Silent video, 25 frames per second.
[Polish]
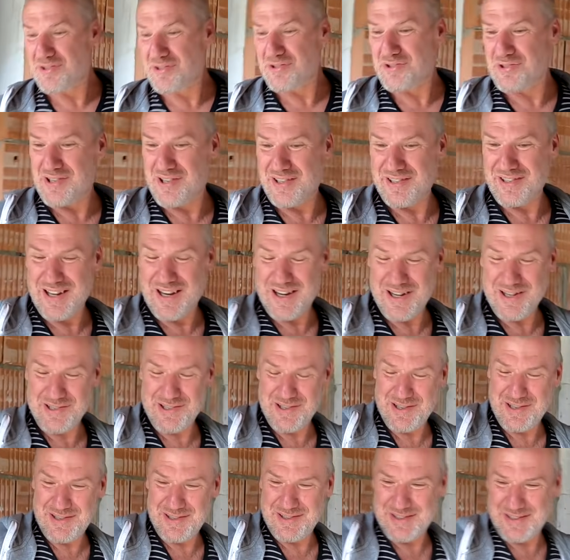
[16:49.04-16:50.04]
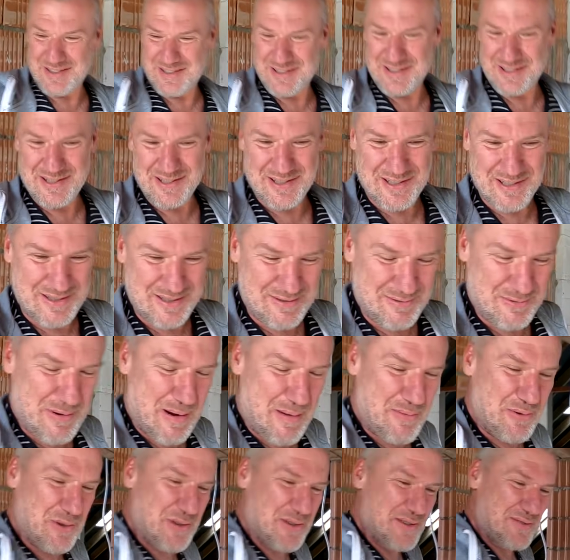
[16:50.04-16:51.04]
tylko, że na razie
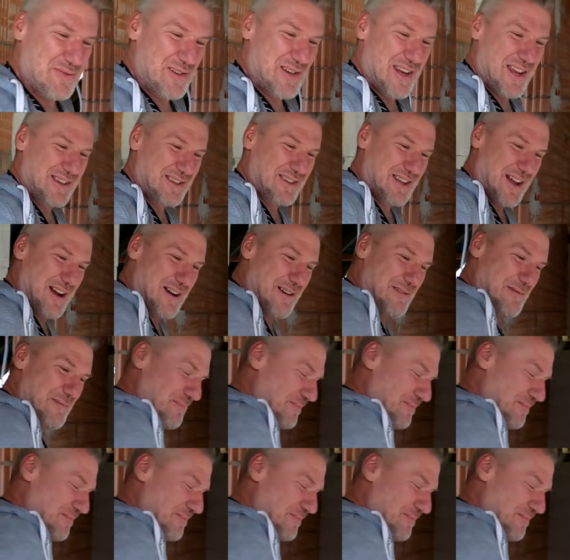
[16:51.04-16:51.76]
słabo rozwinięta